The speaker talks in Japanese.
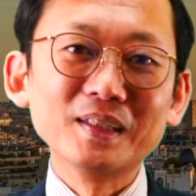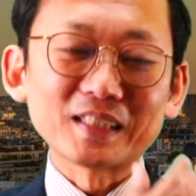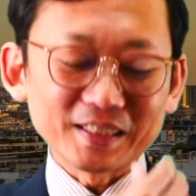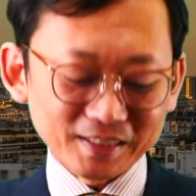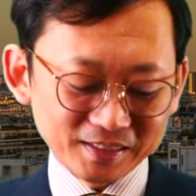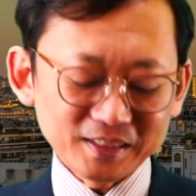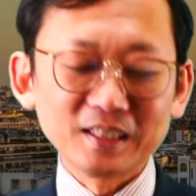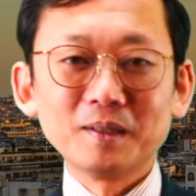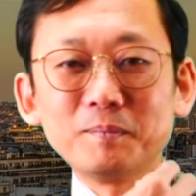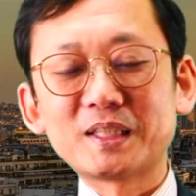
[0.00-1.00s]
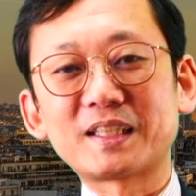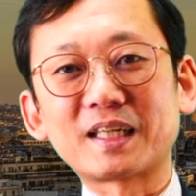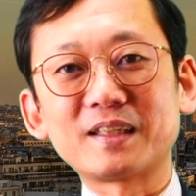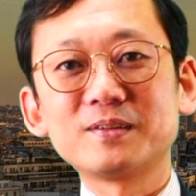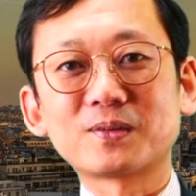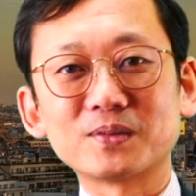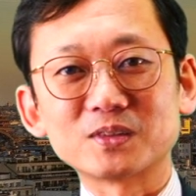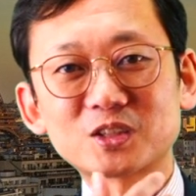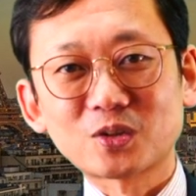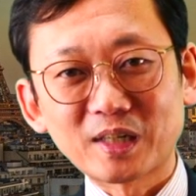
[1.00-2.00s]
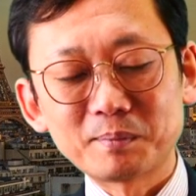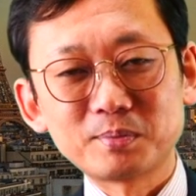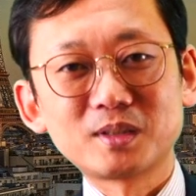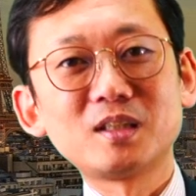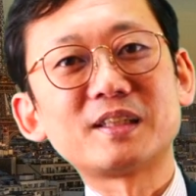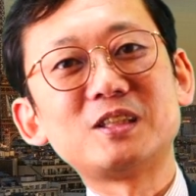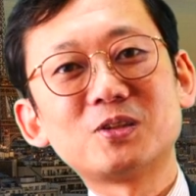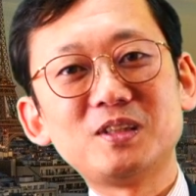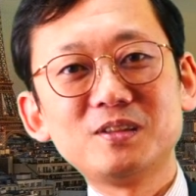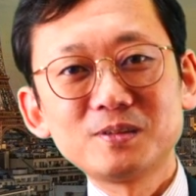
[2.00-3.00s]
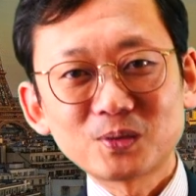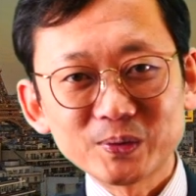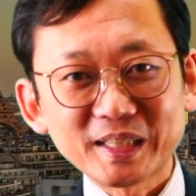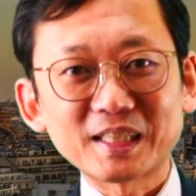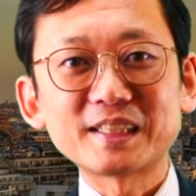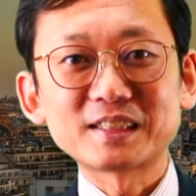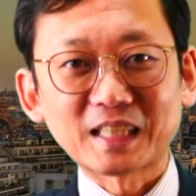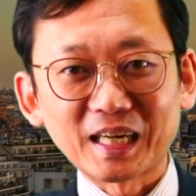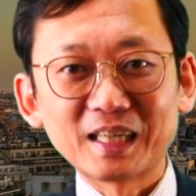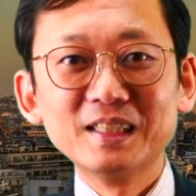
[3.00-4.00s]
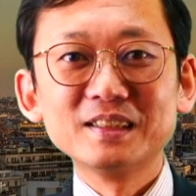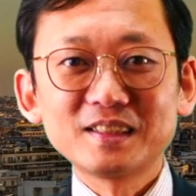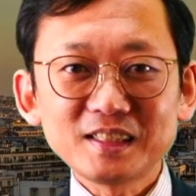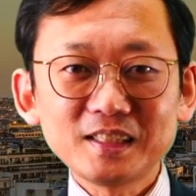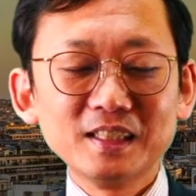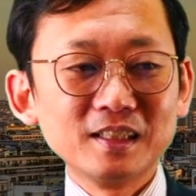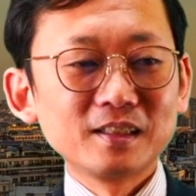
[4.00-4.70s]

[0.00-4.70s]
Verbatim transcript: 縦に見せてあげるこのストライプっていうのは非常に有効な柄ですから是非